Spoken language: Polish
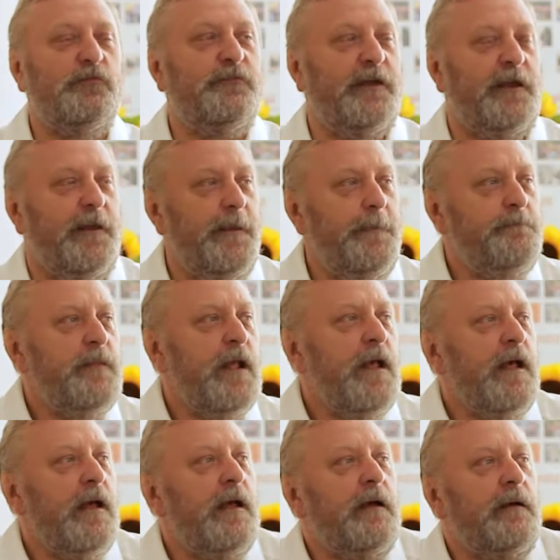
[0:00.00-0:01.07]
mówili.
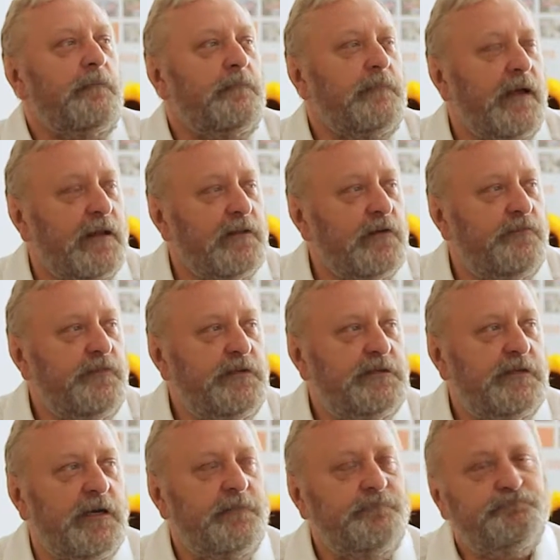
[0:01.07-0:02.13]

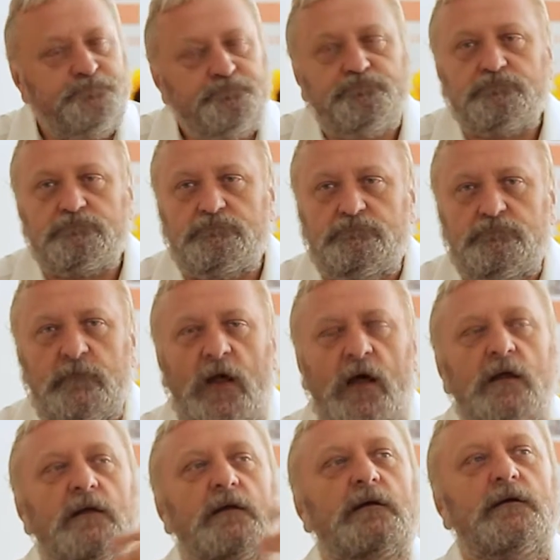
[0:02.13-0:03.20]
Mianowicie
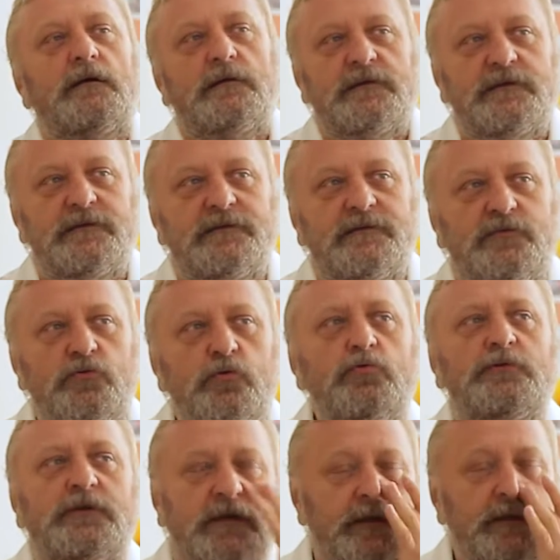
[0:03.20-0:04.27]
e,
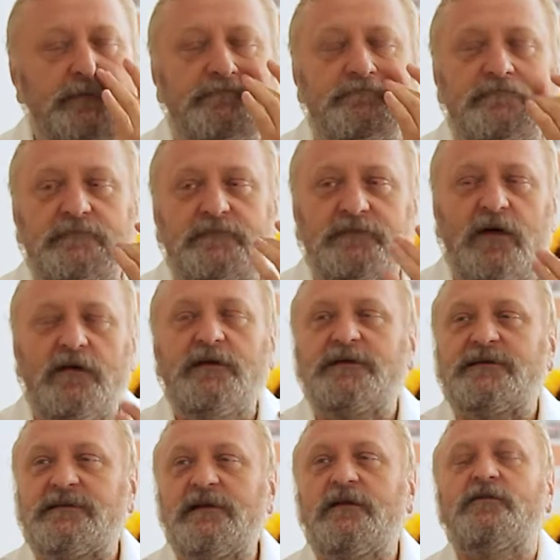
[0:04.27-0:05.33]
nuty to
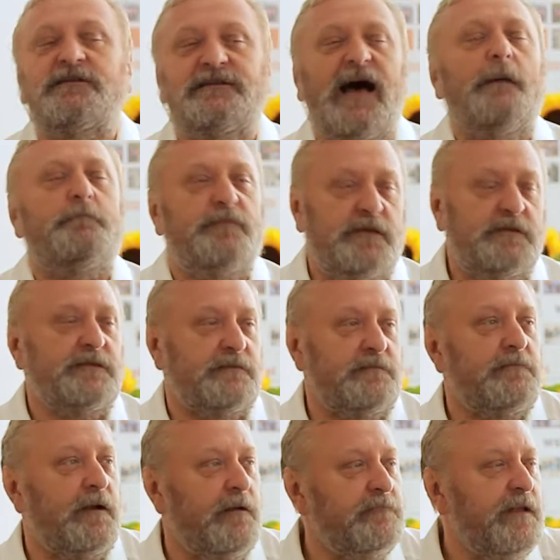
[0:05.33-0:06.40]
jest tylko zapis,
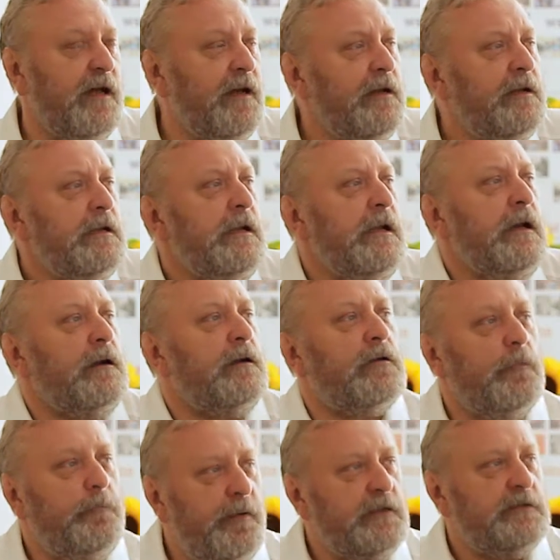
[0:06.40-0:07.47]
prawda?
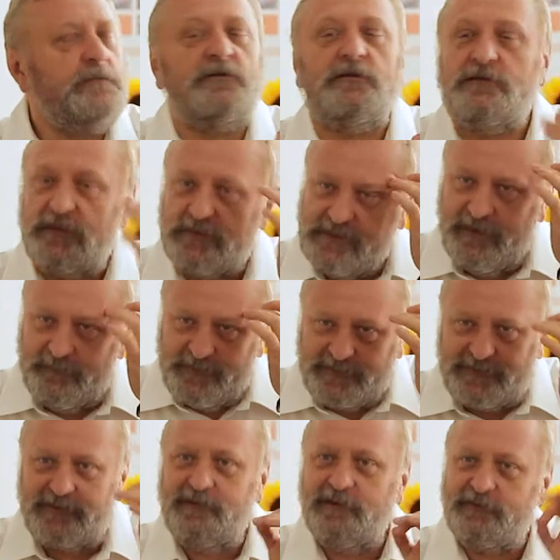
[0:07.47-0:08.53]
Kropeczku to też trzeba
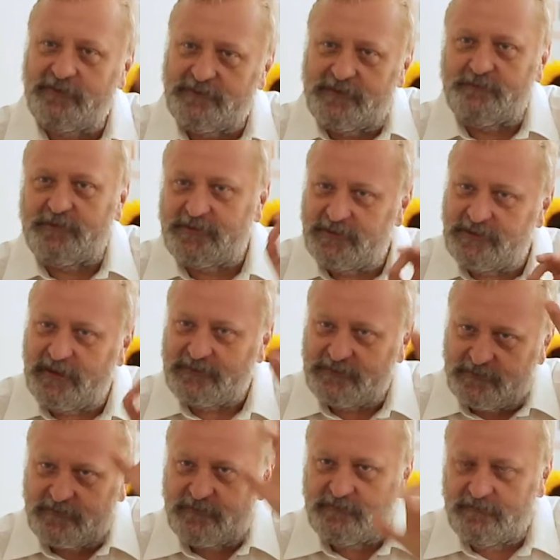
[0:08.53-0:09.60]
być idiotą, żeby
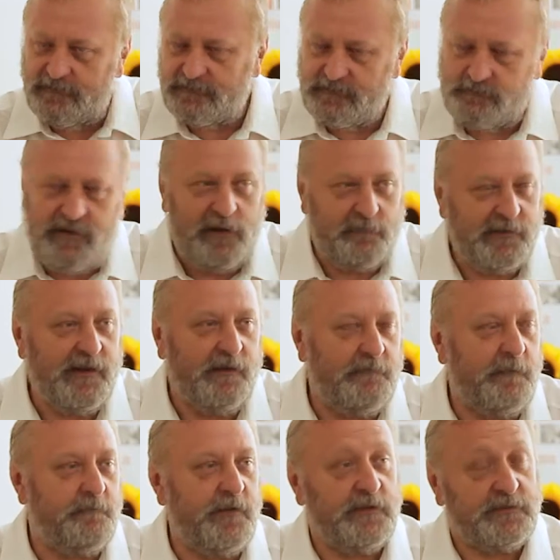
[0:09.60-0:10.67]
czytać plamy na
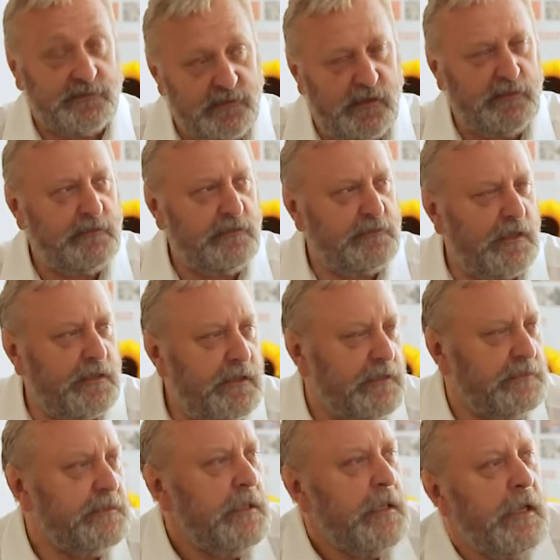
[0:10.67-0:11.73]
papierze. No ale to tak
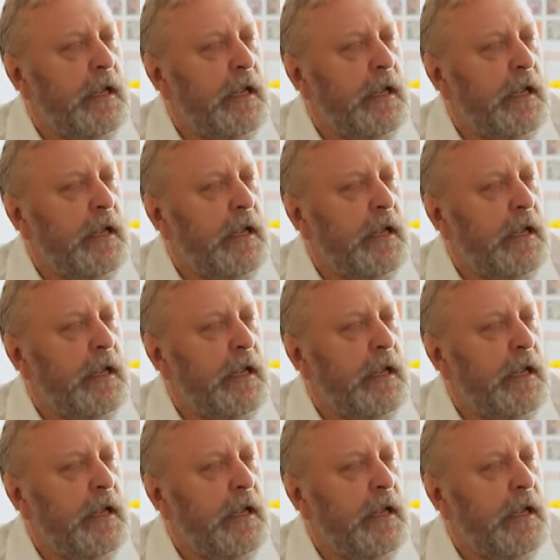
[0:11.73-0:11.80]
jest.